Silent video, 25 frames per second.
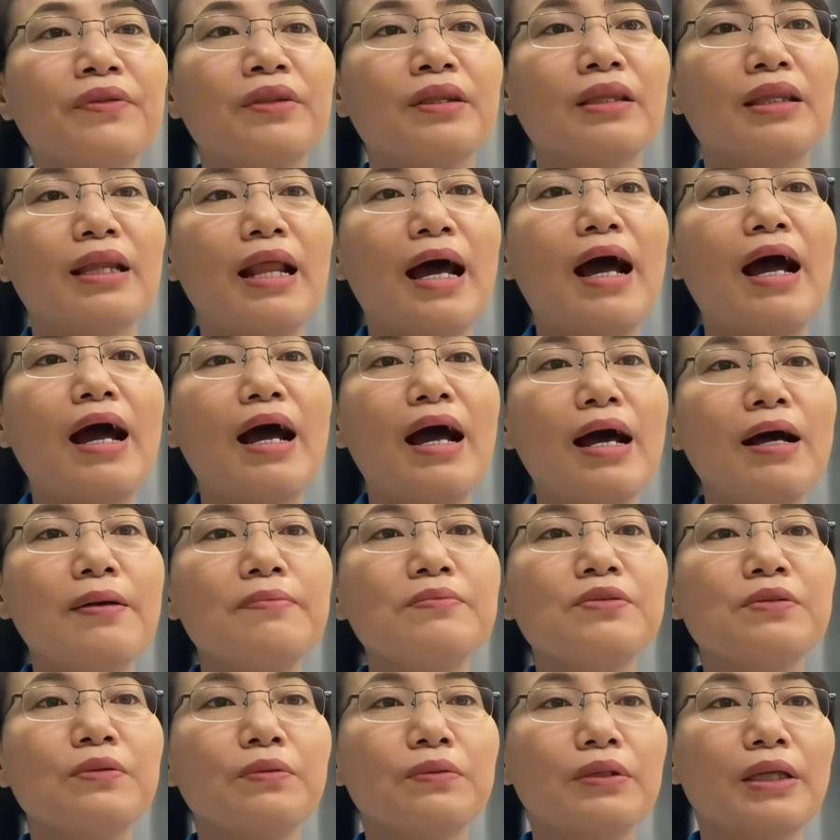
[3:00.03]
đã áp
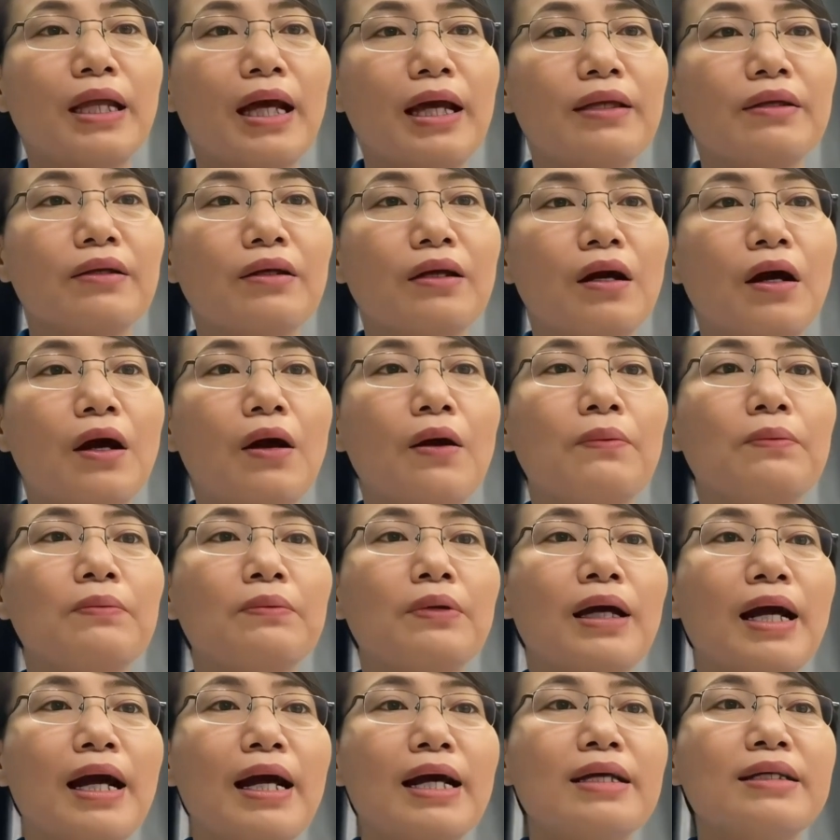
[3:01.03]
dụng thành
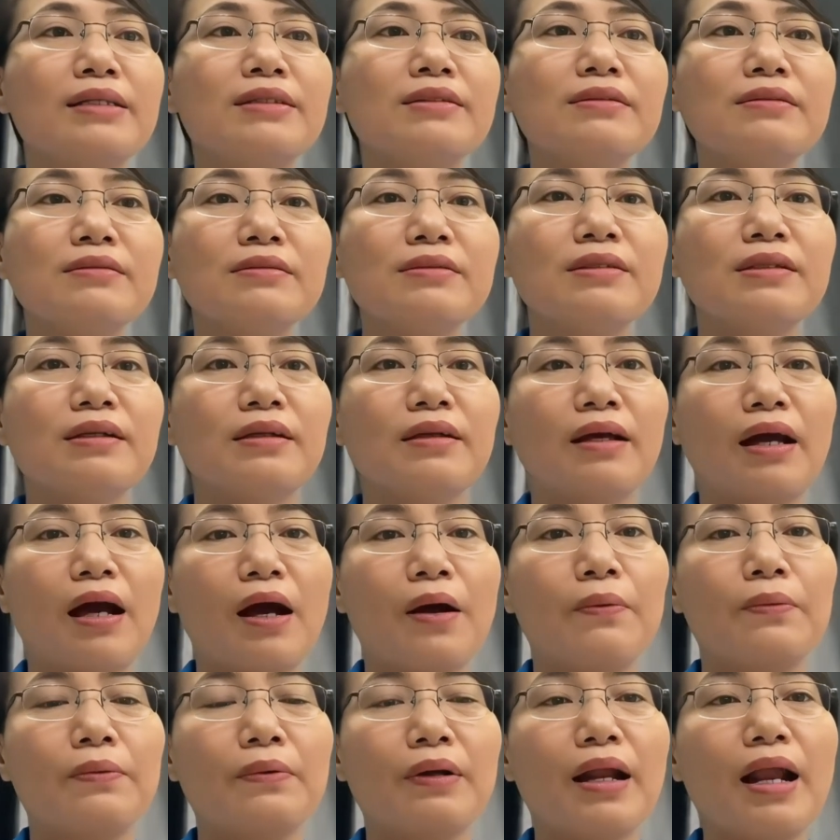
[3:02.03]
công cái chương chương trình
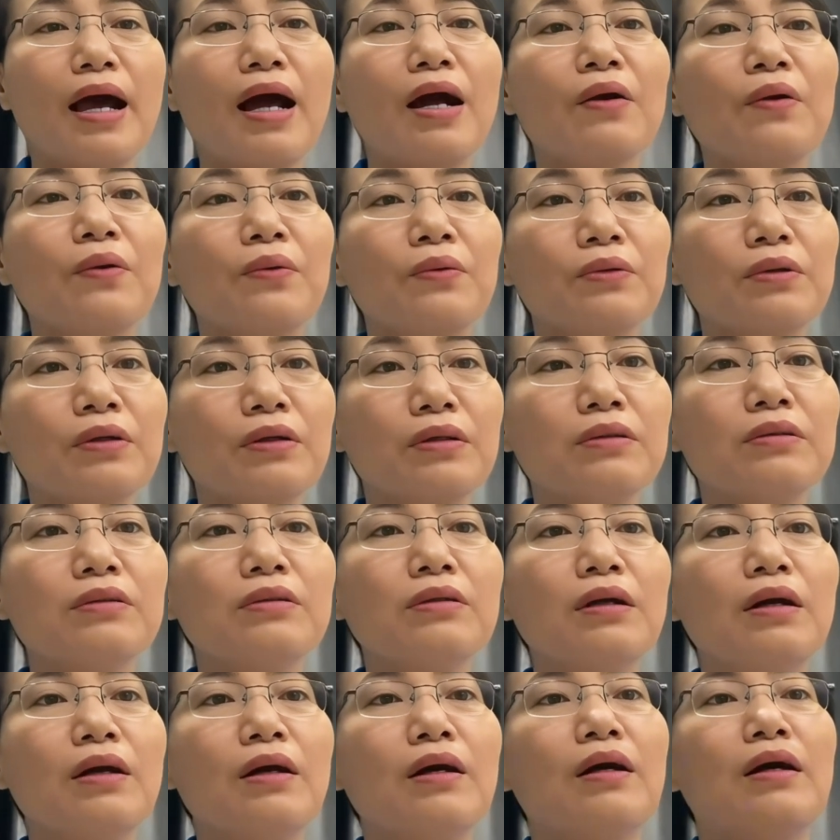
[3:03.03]
học đa ngôn ngữ
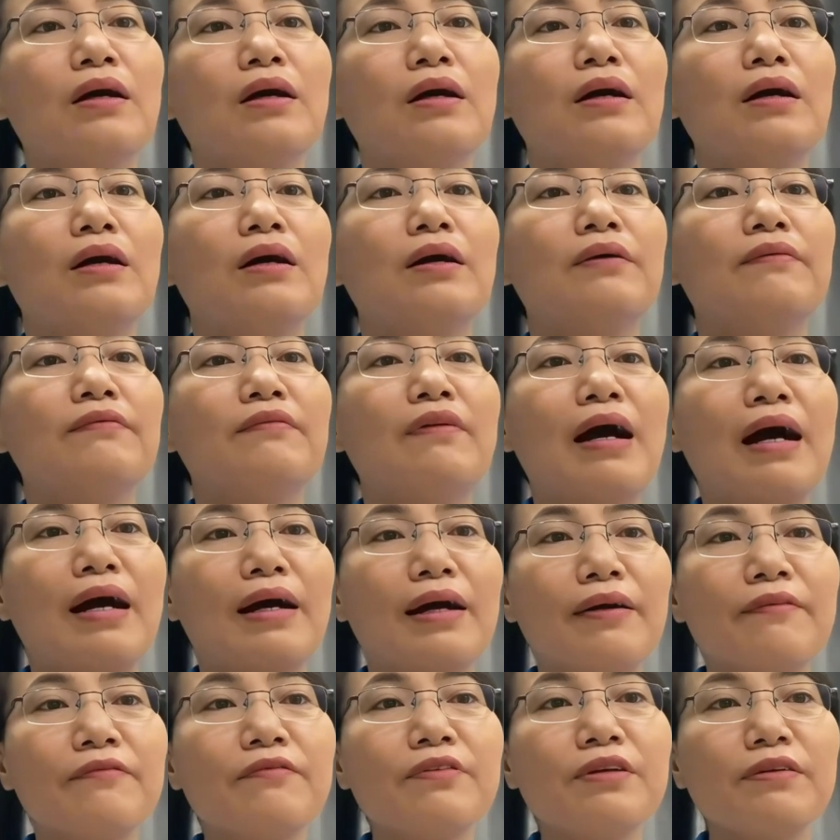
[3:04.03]
ờ, và
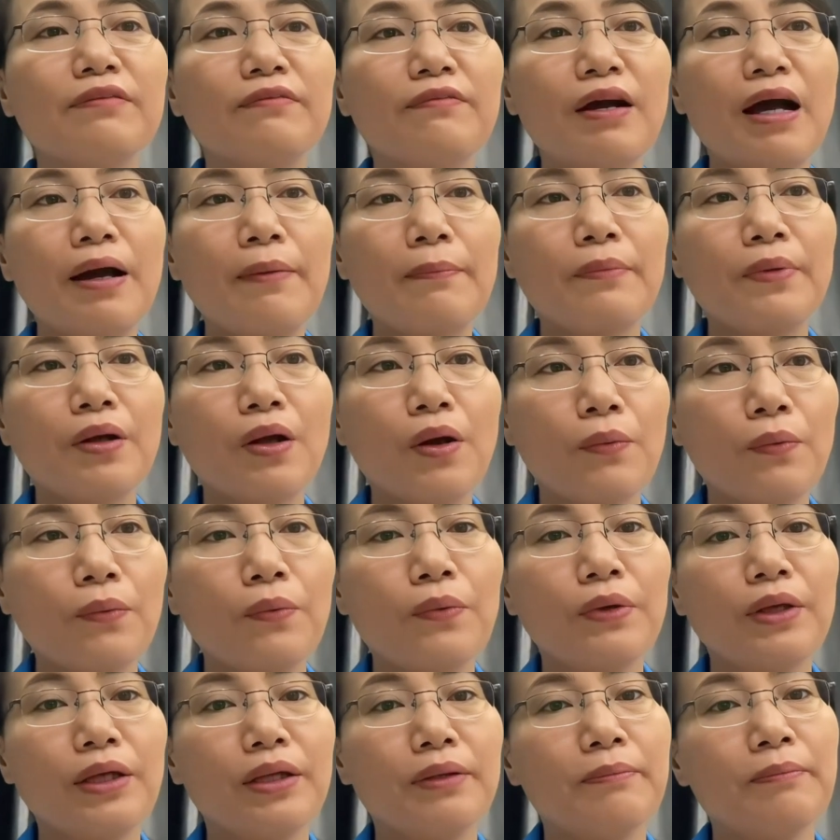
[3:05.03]
cái phương pháp độc
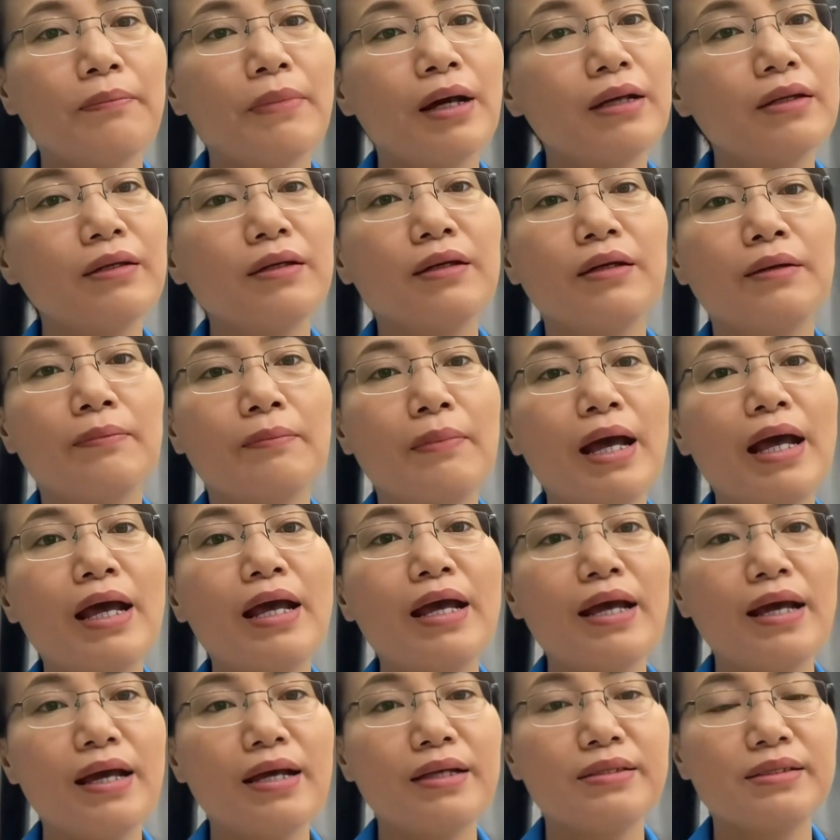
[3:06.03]
quyền
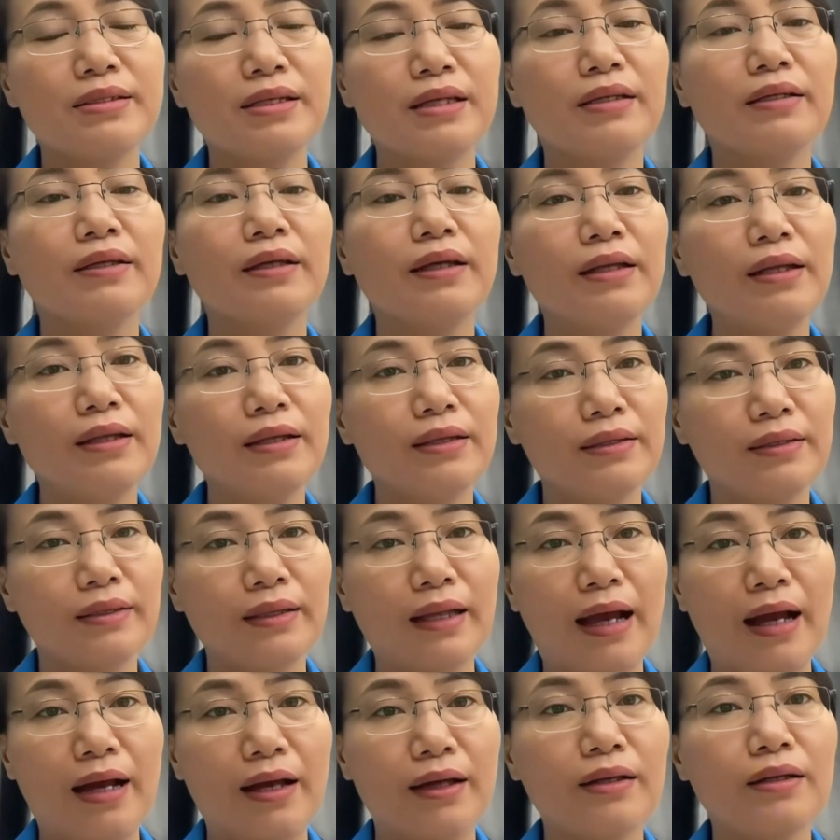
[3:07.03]
3R3E trên cái nền
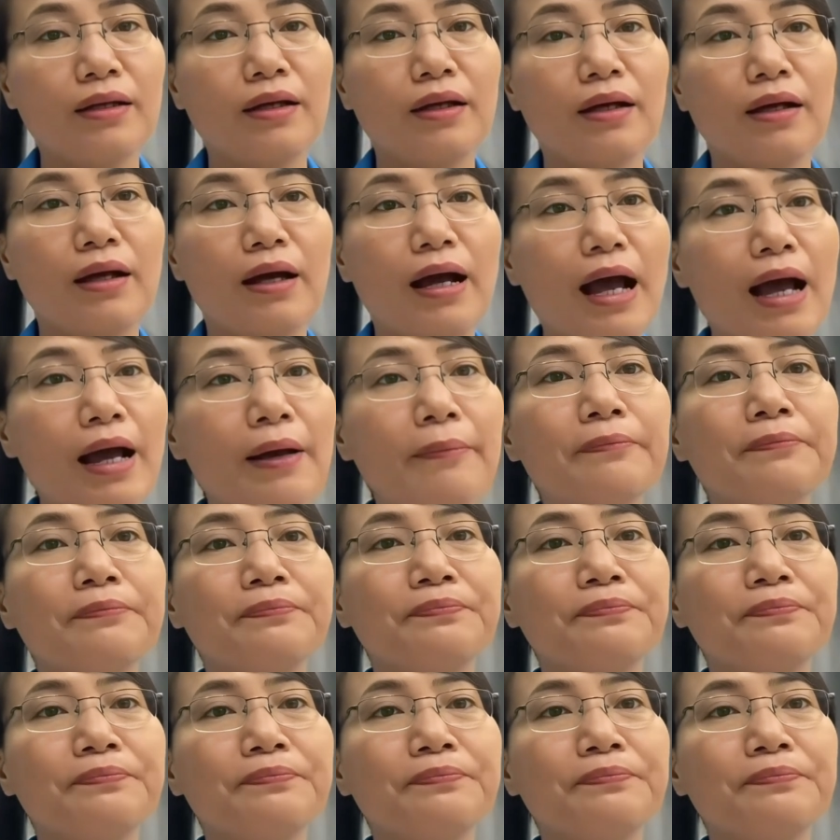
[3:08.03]
tảng ờ, app